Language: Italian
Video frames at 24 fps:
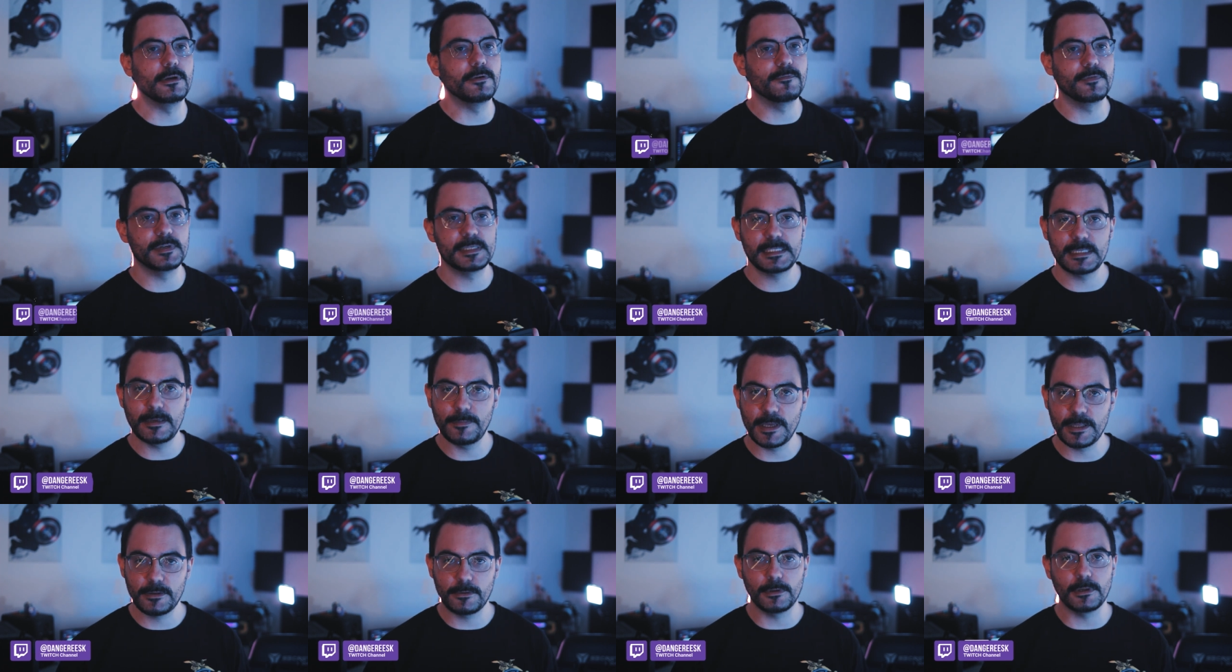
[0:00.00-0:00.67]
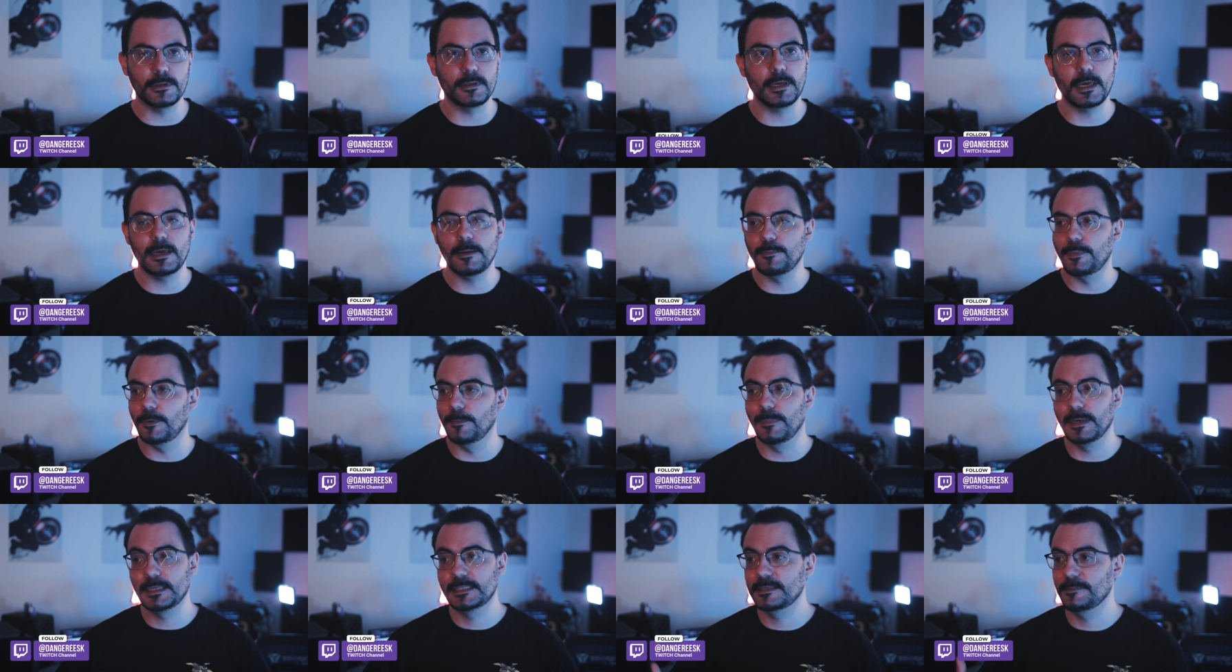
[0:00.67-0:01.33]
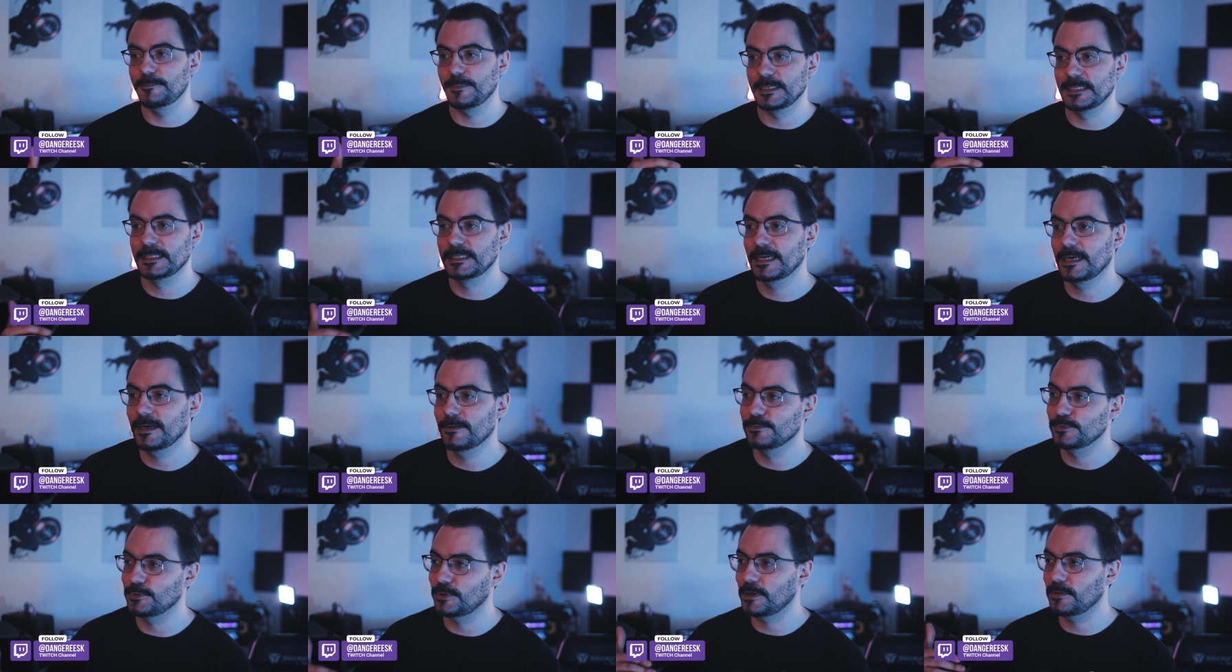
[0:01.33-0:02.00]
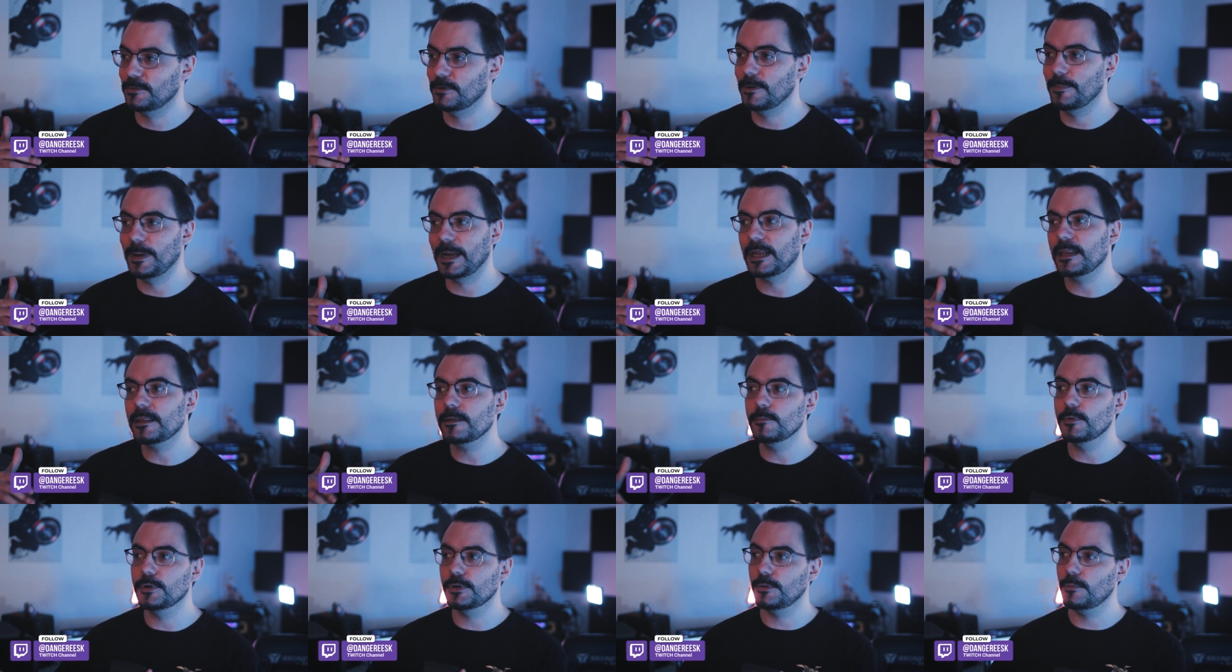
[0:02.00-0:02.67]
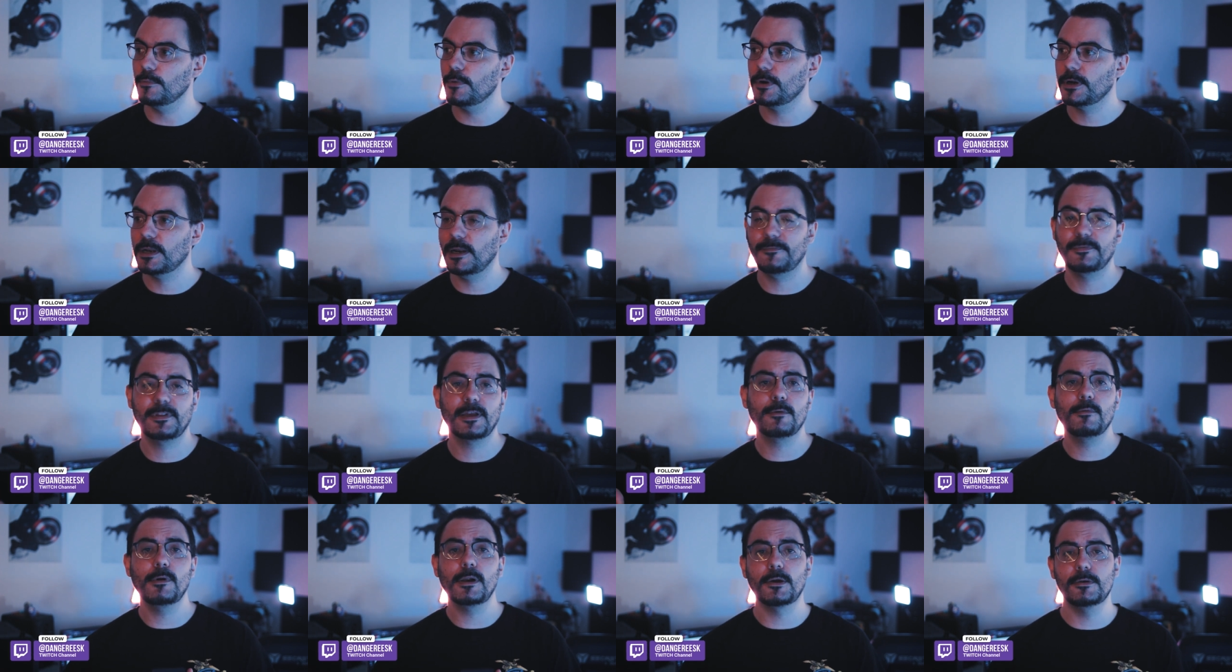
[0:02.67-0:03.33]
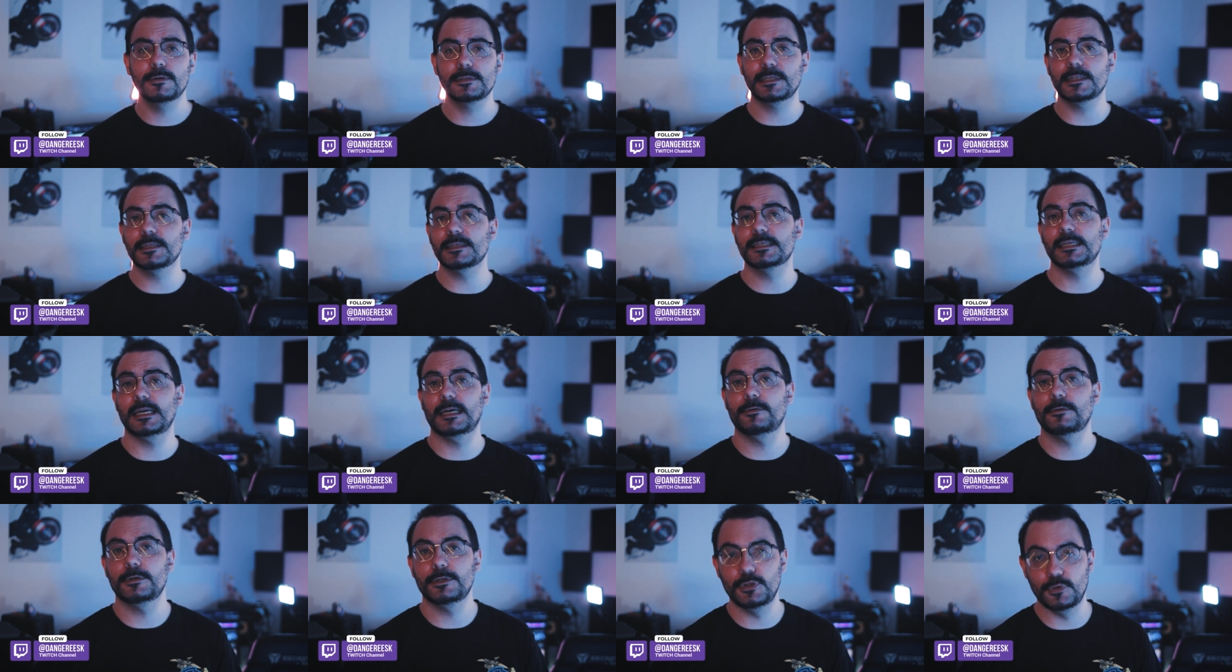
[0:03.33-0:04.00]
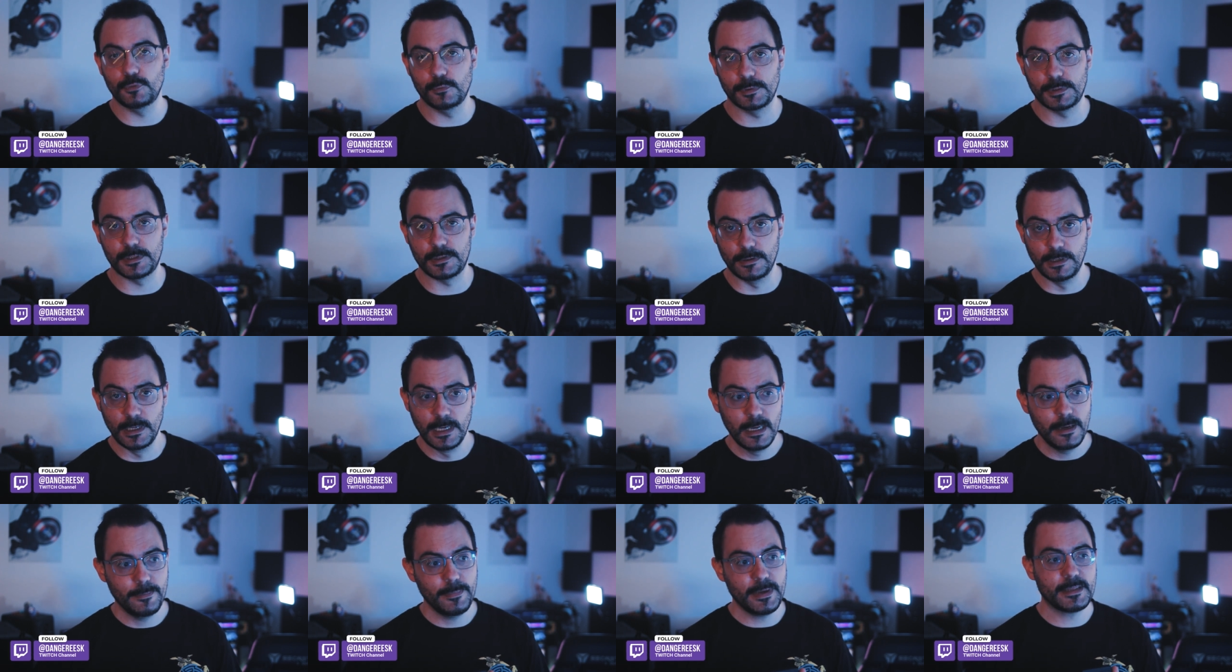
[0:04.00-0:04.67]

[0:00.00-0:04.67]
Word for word: l'investimento di tempo, basti pensare a un giocatore magari di World of Warcraft, è qualcosa di sano e giusto,